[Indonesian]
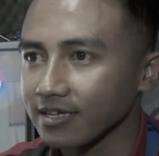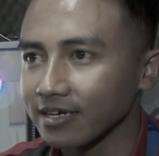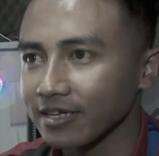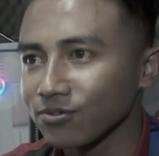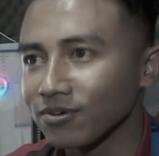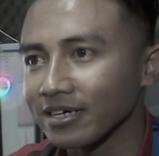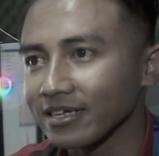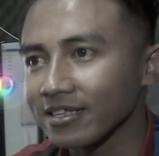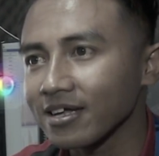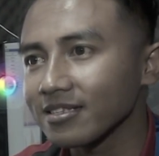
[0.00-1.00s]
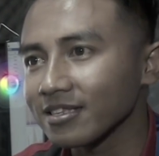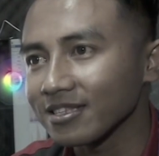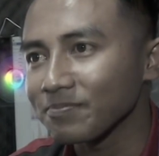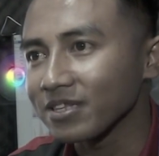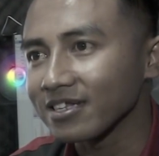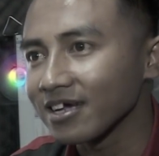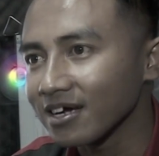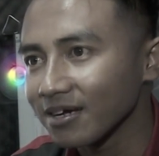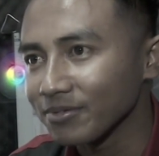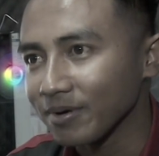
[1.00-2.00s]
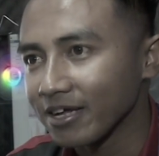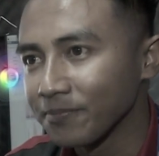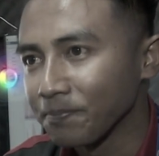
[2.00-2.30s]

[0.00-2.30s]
lingkungan kita tetap terjaga, Pak.